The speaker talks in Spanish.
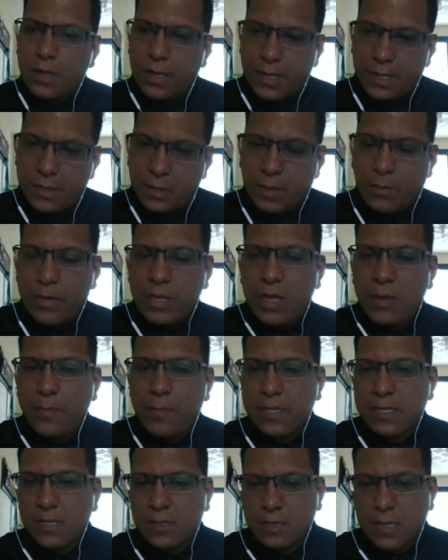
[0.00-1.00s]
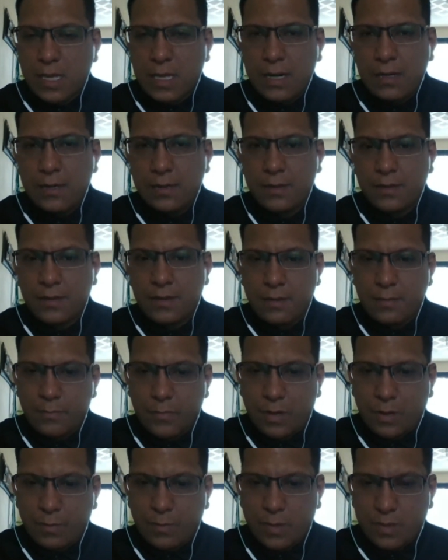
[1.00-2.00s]
Eh, la voy a presentar,
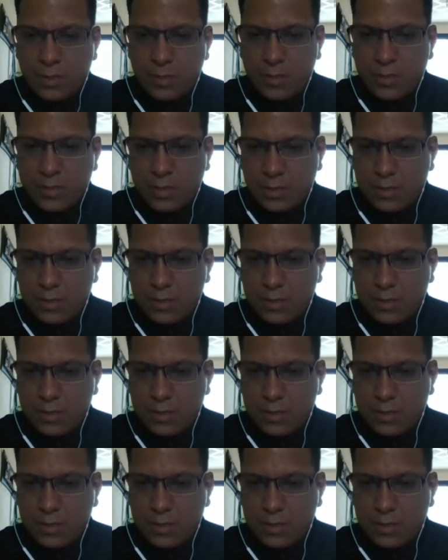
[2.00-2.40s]
permítanme